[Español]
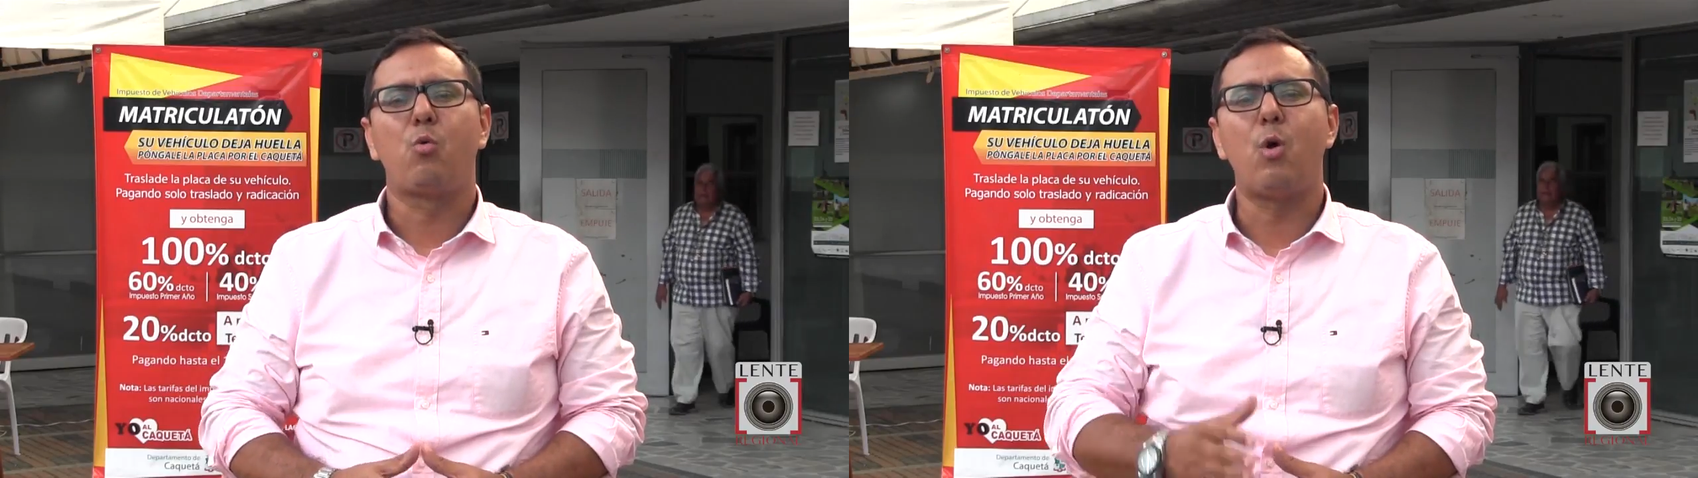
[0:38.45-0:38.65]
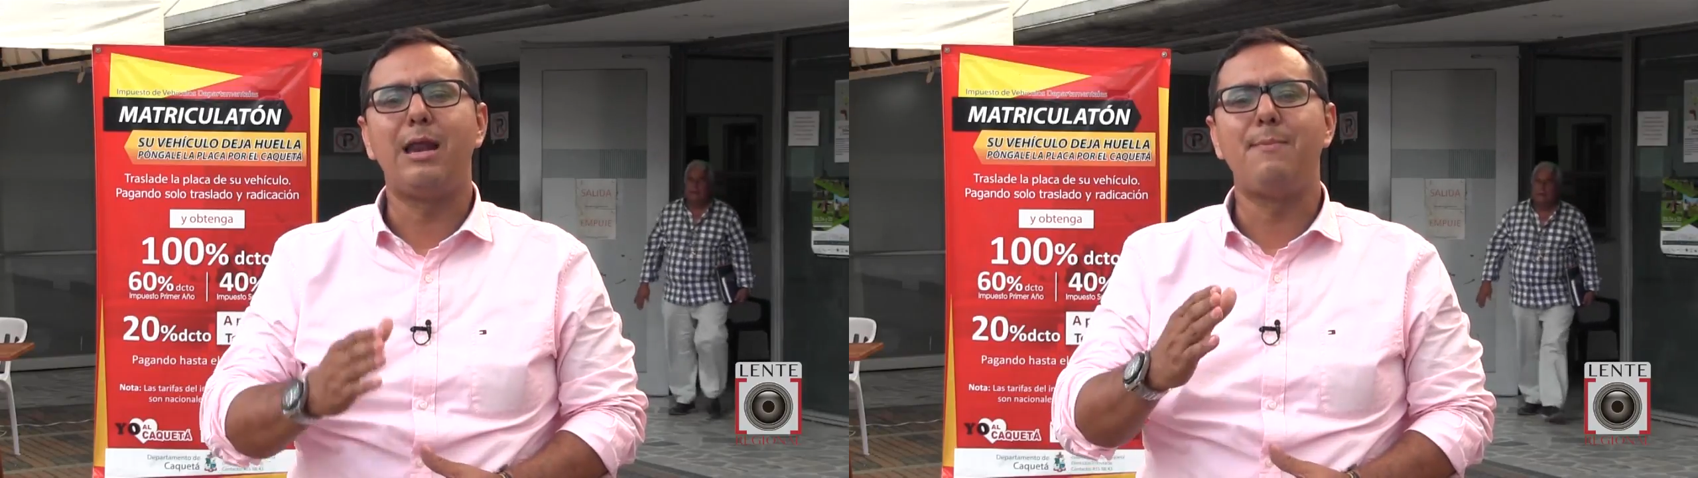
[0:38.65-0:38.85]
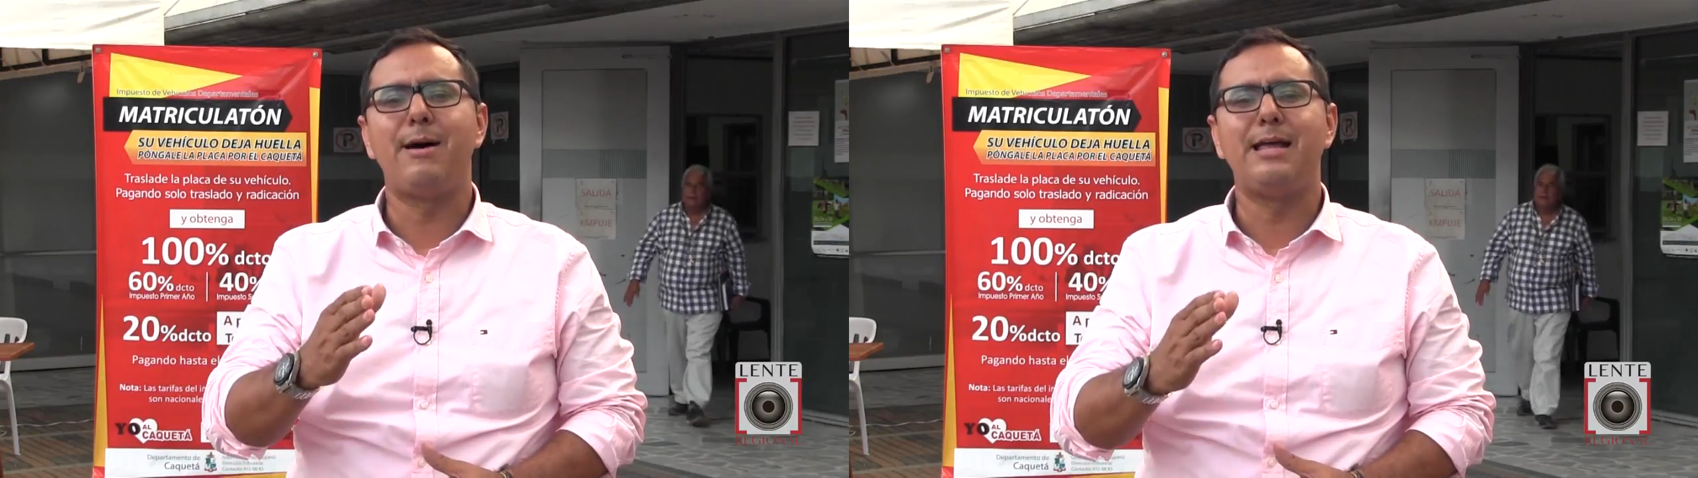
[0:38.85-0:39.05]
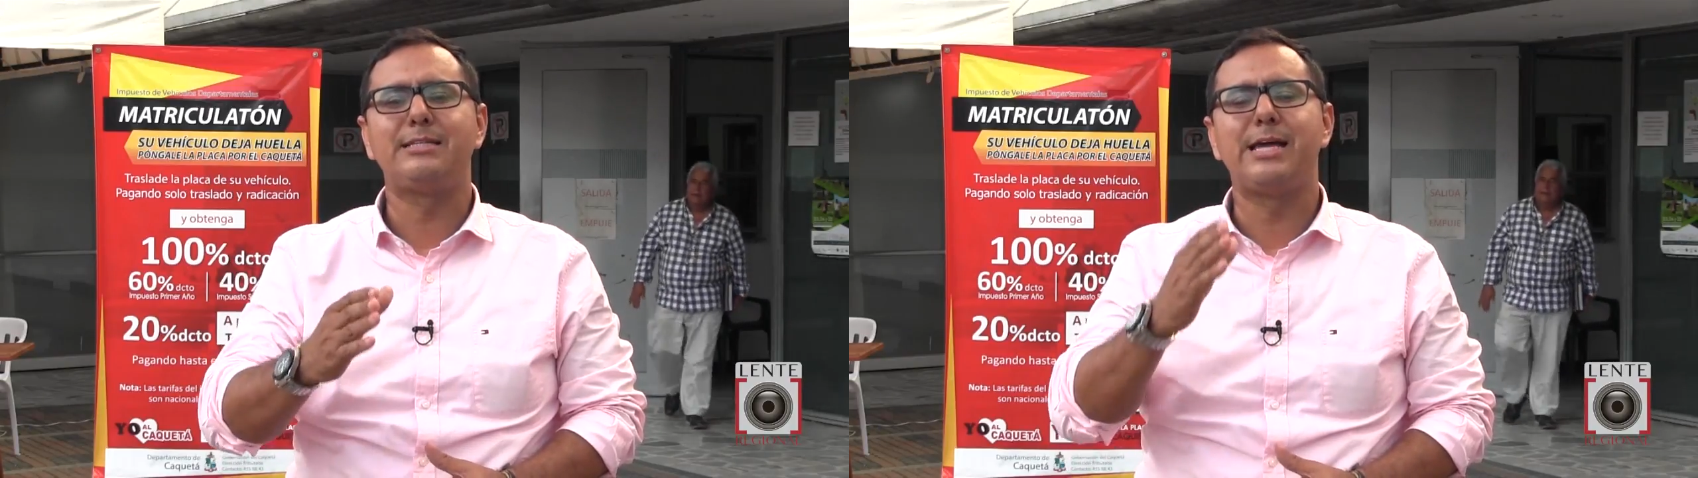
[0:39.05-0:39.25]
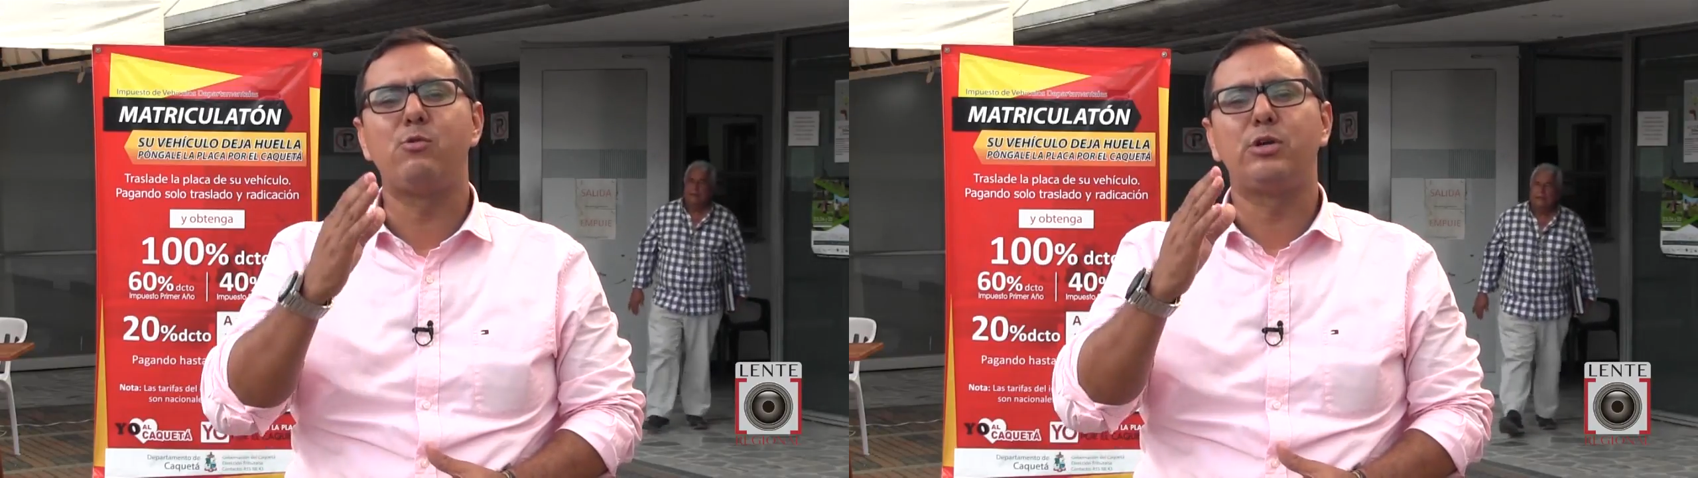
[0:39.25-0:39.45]
cuáles van a
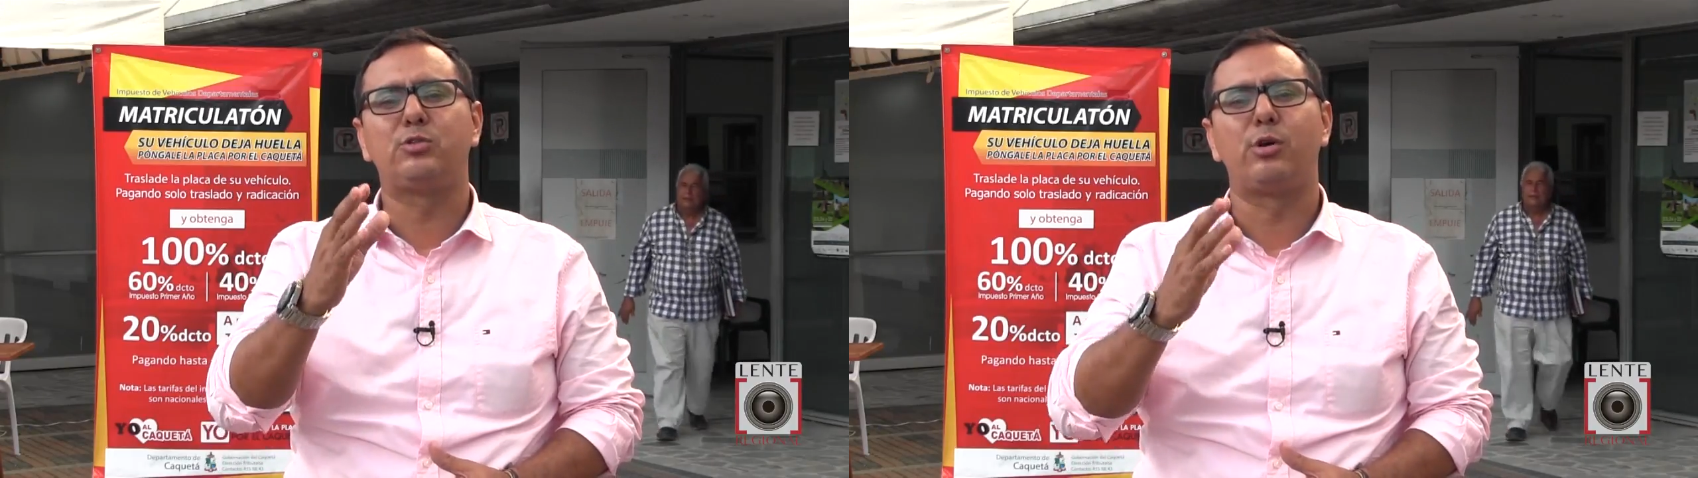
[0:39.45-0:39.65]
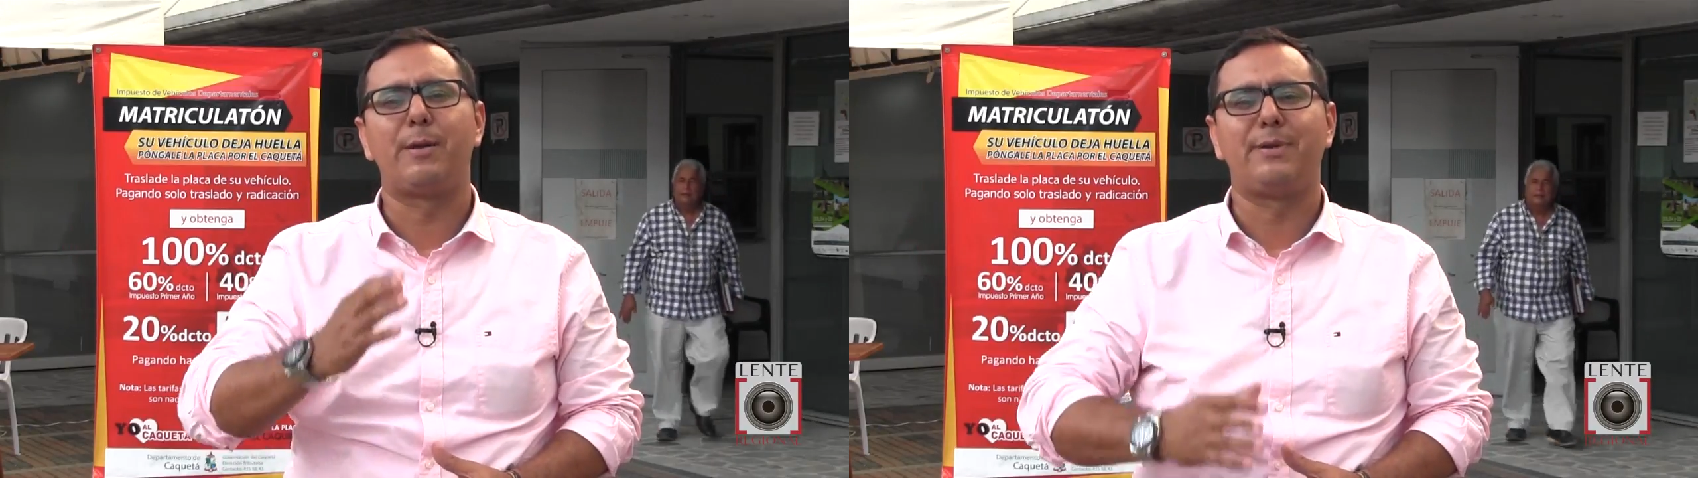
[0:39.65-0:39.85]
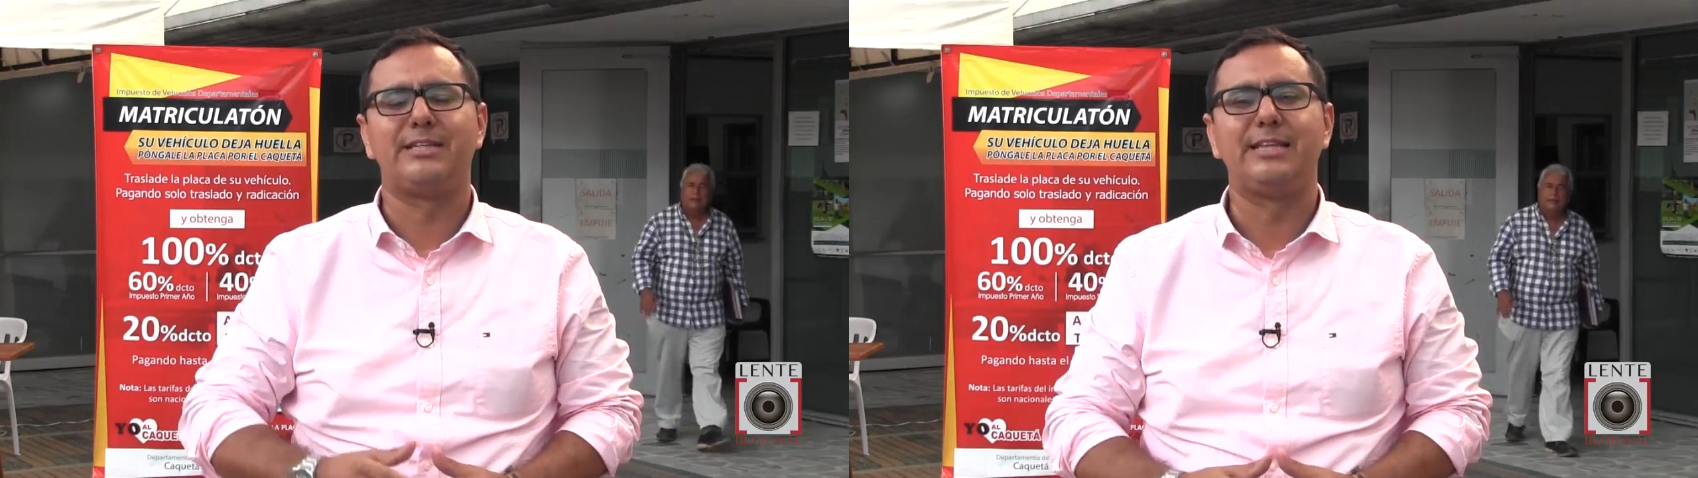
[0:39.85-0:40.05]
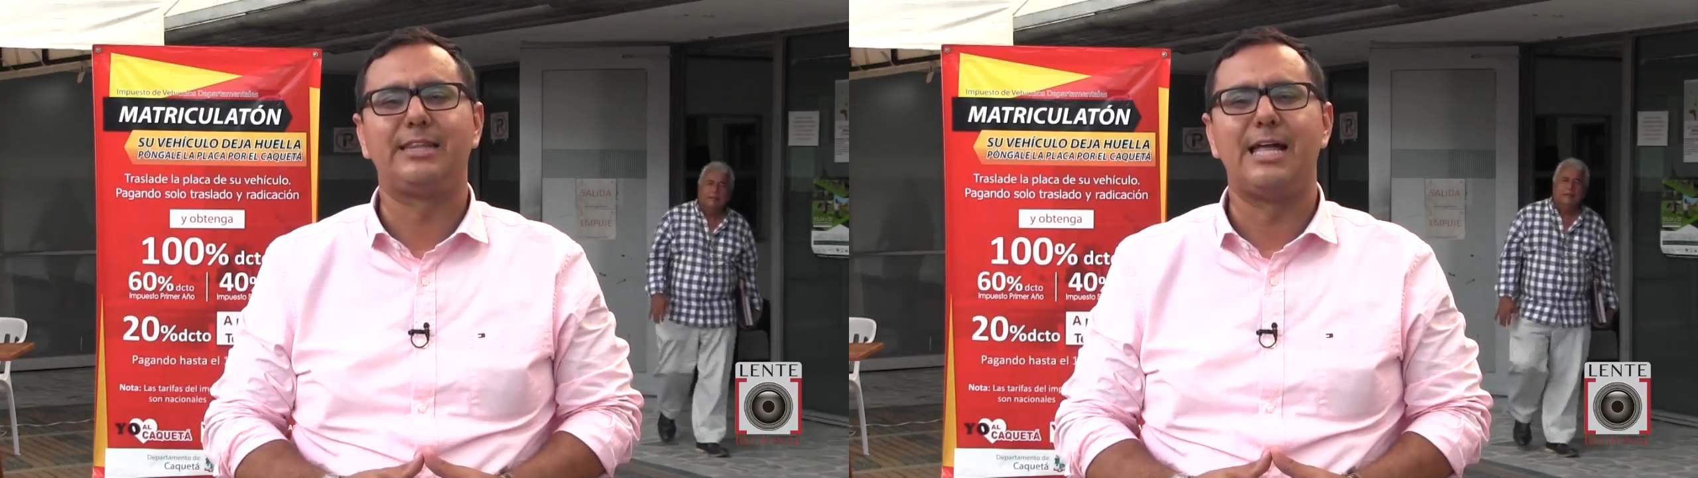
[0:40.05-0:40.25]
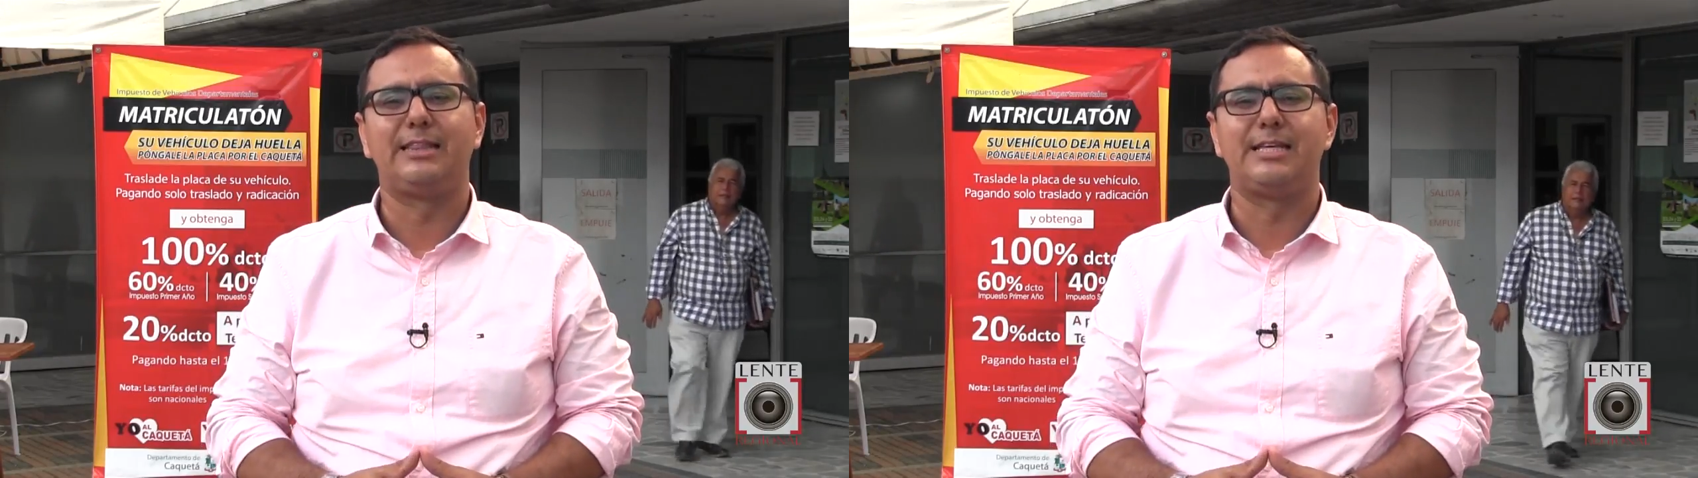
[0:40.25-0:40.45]
ser nuestros
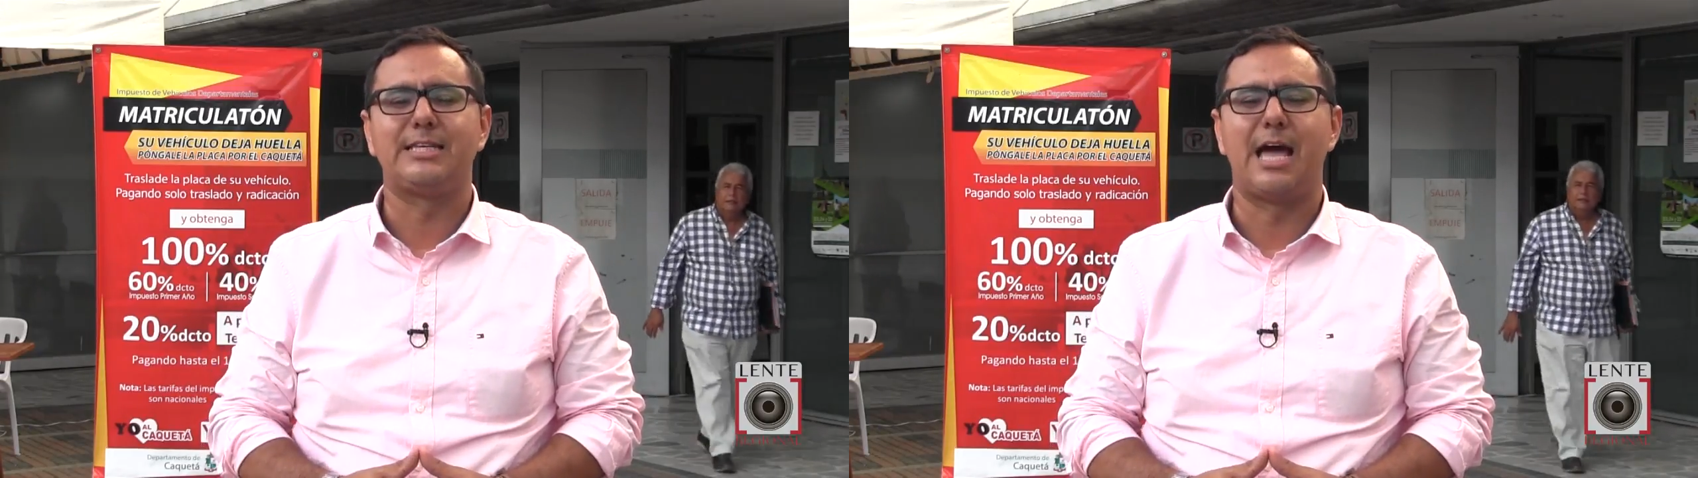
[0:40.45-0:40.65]
representantes